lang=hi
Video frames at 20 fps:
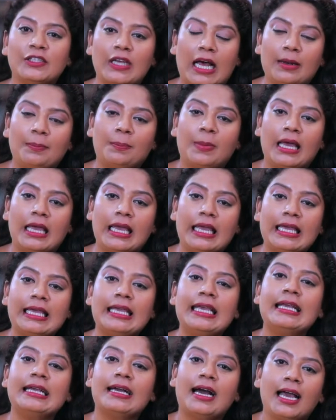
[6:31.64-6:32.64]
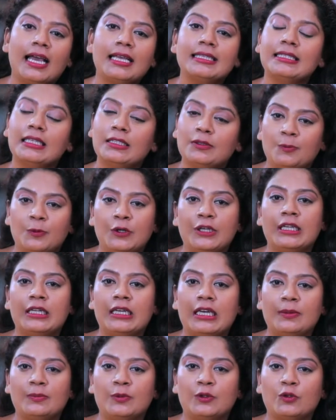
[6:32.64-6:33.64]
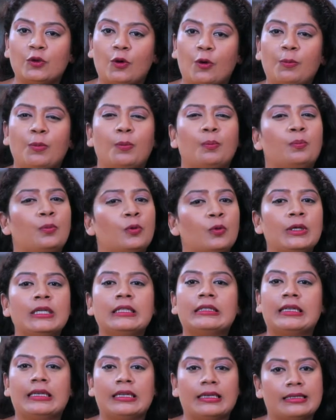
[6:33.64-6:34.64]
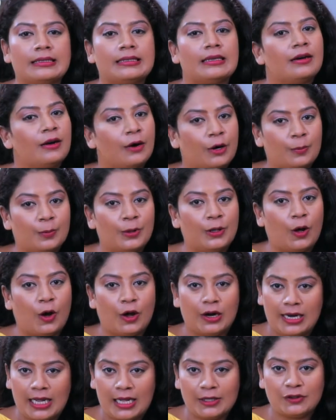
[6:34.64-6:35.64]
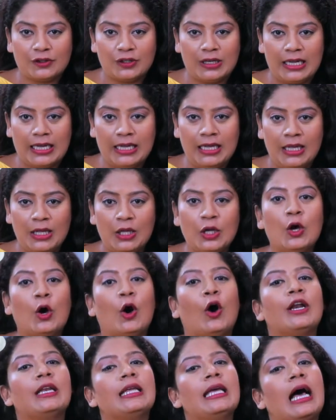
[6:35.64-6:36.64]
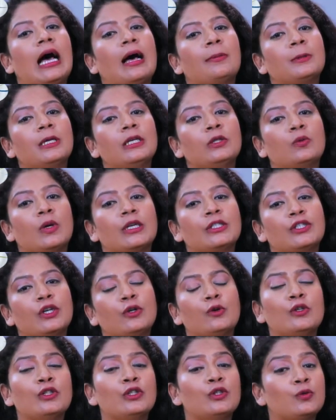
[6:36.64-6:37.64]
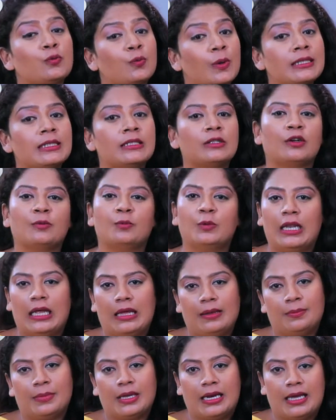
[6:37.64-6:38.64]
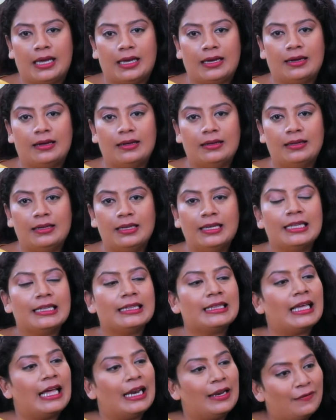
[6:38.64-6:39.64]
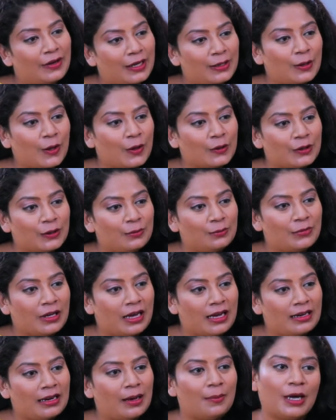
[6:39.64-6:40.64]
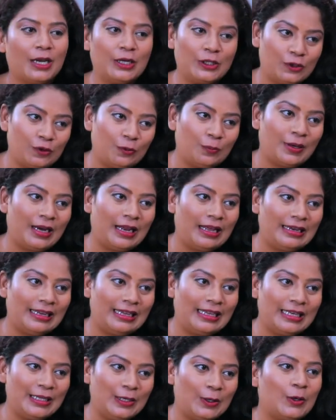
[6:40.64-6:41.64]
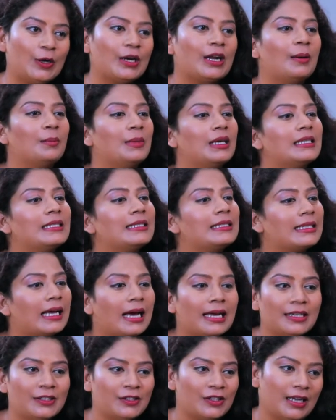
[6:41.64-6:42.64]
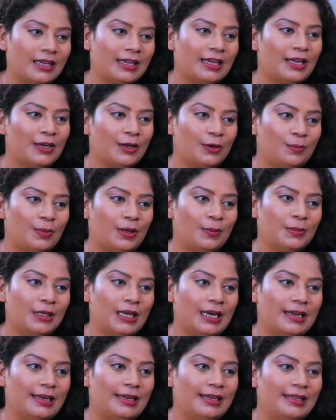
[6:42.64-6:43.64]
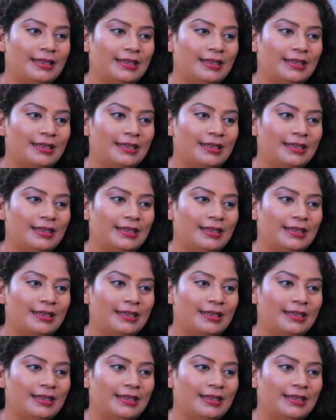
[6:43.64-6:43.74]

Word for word: जान पाए हैं कि कायसेंस ब्यूटी क्रीम सोप पूरी तरीके से हर्बल और नेचुरल है और ये आपकी त्वचा को स्वस्थ और मुलायम बनाएगा धन्यवाद डॉक्टर इमरान हमारे शो पर आने के लिए और हमें सारी जानकारियां उपलब्ध कराने के